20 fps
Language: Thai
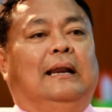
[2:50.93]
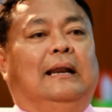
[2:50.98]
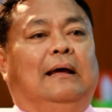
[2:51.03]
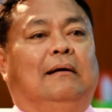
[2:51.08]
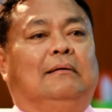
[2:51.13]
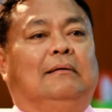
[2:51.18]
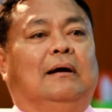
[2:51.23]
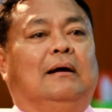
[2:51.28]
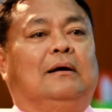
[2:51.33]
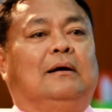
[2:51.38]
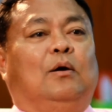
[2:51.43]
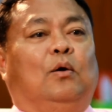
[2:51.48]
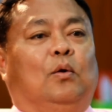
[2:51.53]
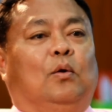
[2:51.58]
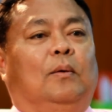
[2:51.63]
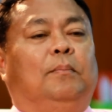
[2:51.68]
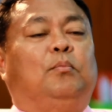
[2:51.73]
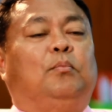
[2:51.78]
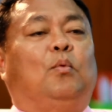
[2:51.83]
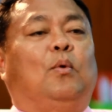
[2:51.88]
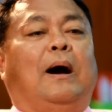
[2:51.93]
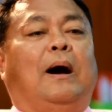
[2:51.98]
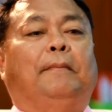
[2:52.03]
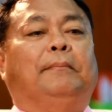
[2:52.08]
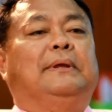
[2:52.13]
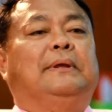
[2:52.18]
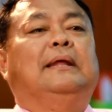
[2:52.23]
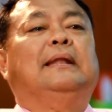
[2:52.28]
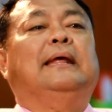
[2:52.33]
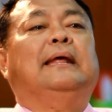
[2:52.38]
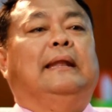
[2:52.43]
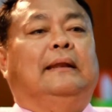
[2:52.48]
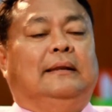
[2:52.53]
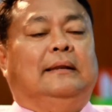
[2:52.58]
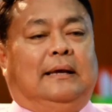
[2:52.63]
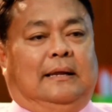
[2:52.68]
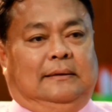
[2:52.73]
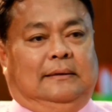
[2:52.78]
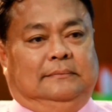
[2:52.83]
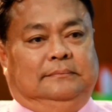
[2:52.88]
แล้วก็เคารพความคิดเห็น
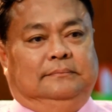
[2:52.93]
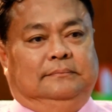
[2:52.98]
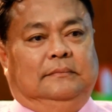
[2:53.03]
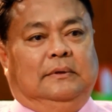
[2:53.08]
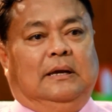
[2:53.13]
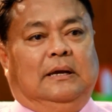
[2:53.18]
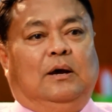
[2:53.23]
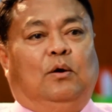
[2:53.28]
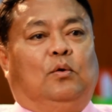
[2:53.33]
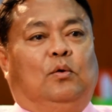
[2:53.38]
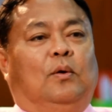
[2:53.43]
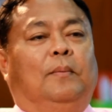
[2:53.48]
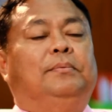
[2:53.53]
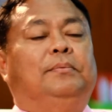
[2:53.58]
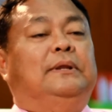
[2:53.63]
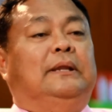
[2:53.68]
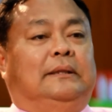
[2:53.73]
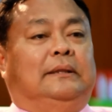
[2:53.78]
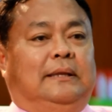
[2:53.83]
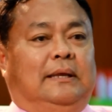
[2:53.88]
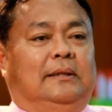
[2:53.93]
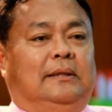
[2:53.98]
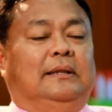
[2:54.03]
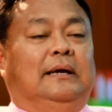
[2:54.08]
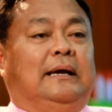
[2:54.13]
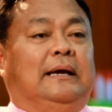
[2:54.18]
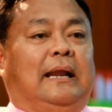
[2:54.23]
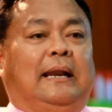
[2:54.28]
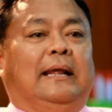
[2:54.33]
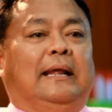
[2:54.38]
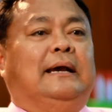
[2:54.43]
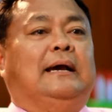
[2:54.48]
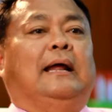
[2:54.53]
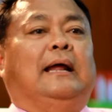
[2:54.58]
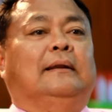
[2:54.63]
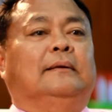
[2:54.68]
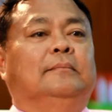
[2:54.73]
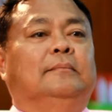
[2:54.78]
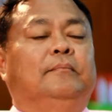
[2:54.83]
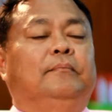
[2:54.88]
กันเคารพสิทธิซึ่งกันและกัน